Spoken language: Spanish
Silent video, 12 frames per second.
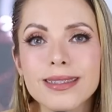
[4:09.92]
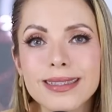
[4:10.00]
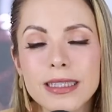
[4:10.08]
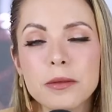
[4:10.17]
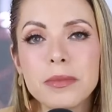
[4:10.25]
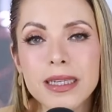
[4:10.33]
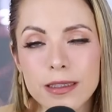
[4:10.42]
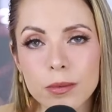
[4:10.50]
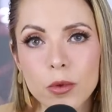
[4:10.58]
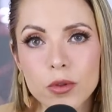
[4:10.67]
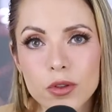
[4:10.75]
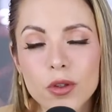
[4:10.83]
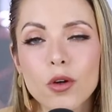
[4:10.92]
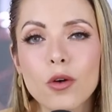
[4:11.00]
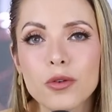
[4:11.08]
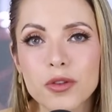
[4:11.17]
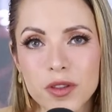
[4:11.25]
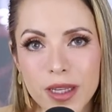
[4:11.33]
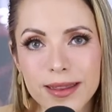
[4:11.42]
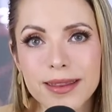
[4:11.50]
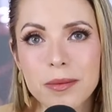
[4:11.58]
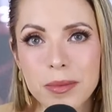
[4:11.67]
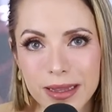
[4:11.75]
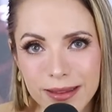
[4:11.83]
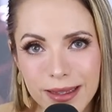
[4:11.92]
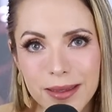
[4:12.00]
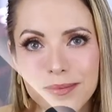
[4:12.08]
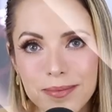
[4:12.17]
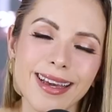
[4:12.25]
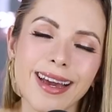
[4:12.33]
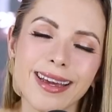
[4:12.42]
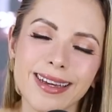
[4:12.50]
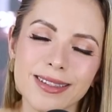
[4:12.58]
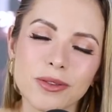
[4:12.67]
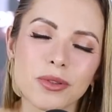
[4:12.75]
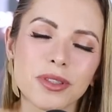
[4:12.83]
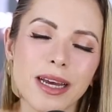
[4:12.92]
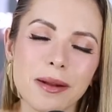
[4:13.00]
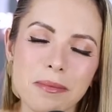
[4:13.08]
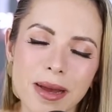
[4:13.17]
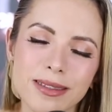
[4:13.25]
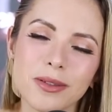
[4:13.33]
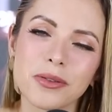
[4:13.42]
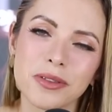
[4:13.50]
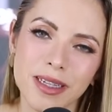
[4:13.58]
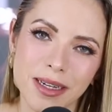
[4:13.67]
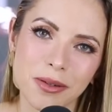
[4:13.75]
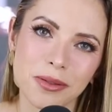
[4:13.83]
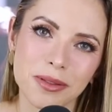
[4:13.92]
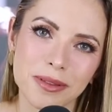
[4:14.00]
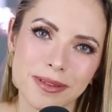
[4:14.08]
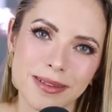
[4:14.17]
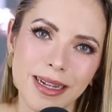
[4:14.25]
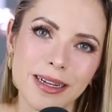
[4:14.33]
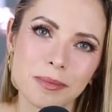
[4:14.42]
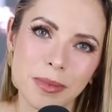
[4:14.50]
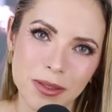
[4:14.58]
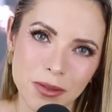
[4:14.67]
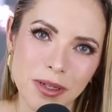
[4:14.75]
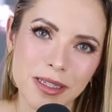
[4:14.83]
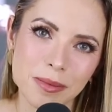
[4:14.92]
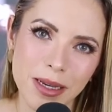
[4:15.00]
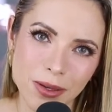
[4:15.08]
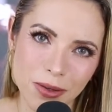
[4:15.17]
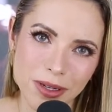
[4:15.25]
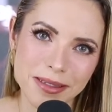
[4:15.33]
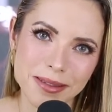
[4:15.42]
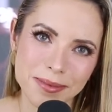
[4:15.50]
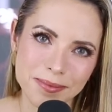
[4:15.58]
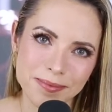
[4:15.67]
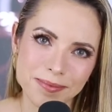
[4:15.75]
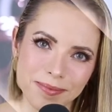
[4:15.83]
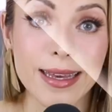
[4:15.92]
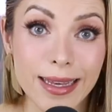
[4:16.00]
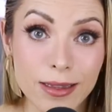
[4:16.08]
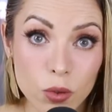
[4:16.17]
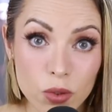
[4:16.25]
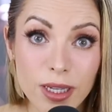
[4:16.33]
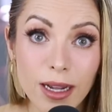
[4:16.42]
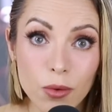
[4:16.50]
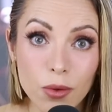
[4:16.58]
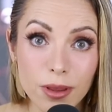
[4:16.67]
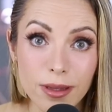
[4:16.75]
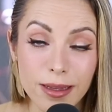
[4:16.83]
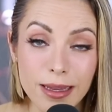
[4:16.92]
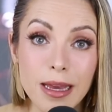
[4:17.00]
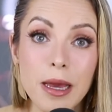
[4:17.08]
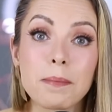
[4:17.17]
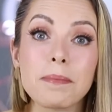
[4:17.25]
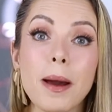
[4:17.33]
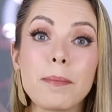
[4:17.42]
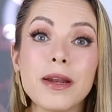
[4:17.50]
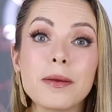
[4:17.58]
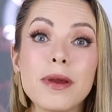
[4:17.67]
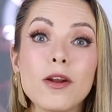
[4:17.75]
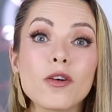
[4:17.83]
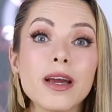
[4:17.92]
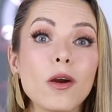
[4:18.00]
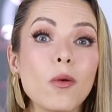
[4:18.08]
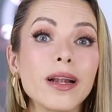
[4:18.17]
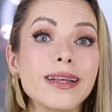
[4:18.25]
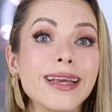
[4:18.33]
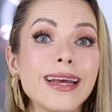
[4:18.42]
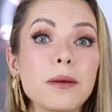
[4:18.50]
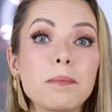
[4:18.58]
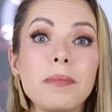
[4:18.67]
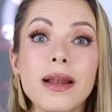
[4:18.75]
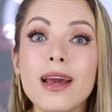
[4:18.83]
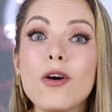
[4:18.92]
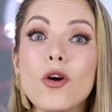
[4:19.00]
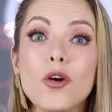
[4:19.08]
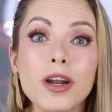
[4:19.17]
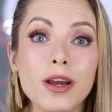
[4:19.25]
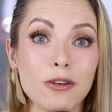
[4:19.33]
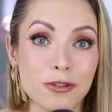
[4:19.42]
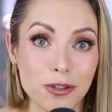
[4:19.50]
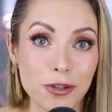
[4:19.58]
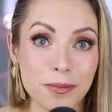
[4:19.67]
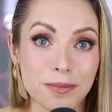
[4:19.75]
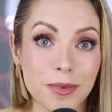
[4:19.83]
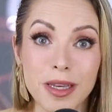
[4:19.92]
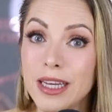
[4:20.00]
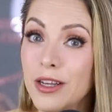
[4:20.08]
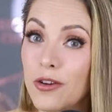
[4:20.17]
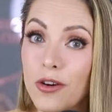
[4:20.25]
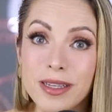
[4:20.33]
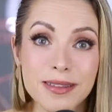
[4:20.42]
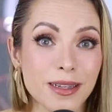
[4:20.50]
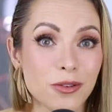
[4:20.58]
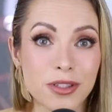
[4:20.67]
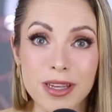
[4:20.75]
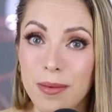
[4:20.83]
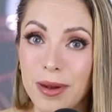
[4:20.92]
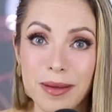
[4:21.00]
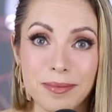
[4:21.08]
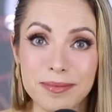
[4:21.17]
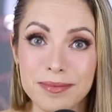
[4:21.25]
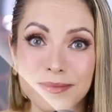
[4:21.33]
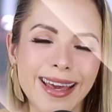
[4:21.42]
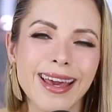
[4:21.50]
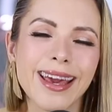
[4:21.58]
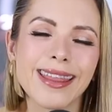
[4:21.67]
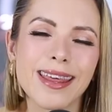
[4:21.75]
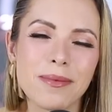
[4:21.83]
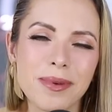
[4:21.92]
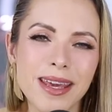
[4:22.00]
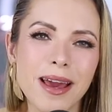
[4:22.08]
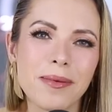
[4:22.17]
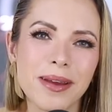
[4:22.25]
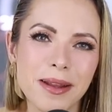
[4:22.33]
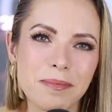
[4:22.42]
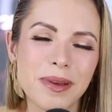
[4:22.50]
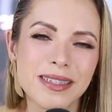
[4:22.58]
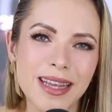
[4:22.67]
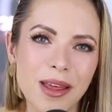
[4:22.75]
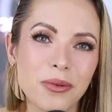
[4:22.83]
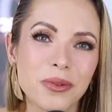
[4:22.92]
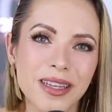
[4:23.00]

sí mismos constantemente. Que hay que escuchar más consejos de las personas mayores. Que tu salud va primero que cualquier empleo o negocio y no es negociable que debía haber empezado